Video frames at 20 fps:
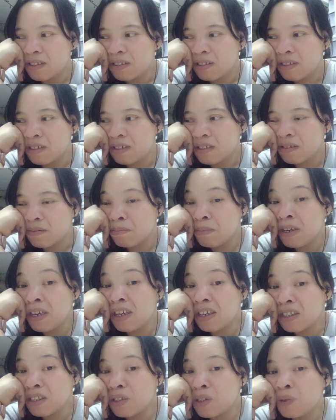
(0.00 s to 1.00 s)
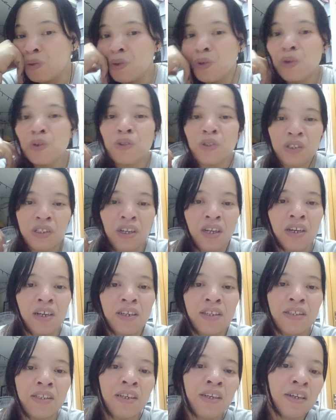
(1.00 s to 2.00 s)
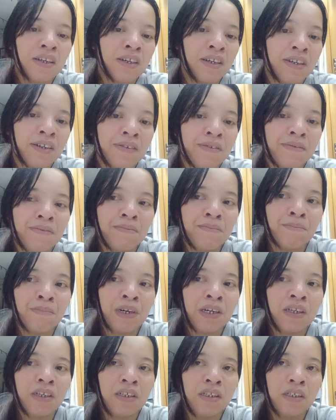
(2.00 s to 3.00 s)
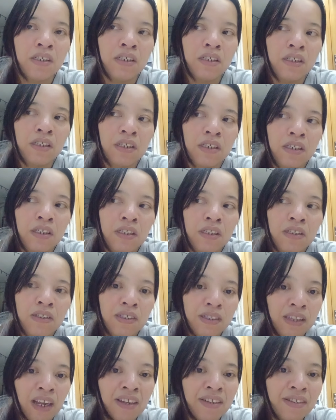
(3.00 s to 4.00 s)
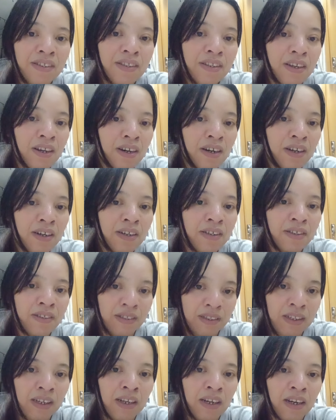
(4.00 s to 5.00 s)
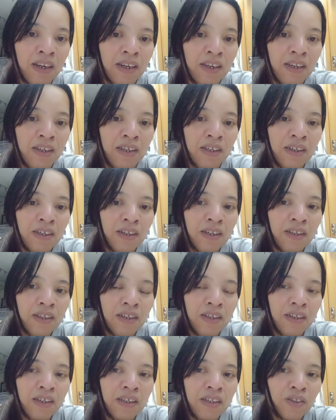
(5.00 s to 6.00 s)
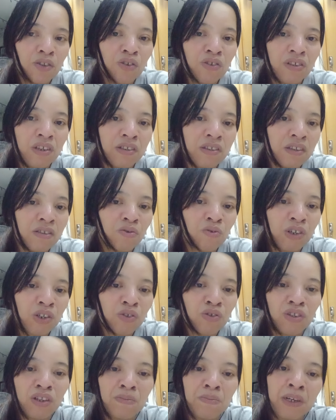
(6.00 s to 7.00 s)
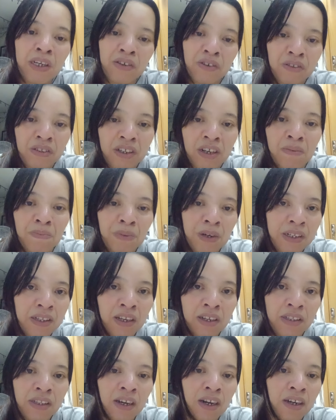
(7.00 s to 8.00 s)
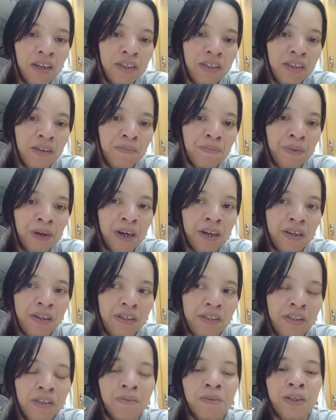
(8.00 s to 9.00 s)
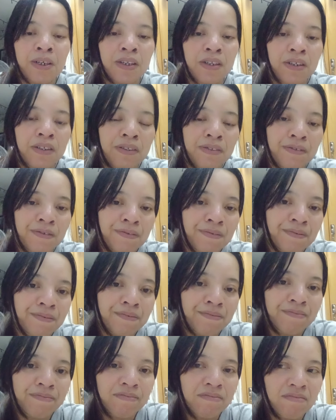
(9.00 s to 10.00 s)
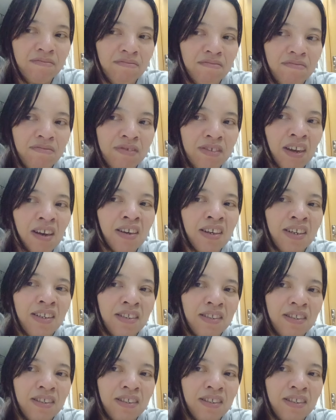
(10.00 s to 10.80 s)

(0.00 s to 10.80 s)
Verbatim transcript: malaking tulong siya na mag-stand ka still dun sa sitwasyon na meron kang pagdadaanan pa. ba? Diba? Sa akin,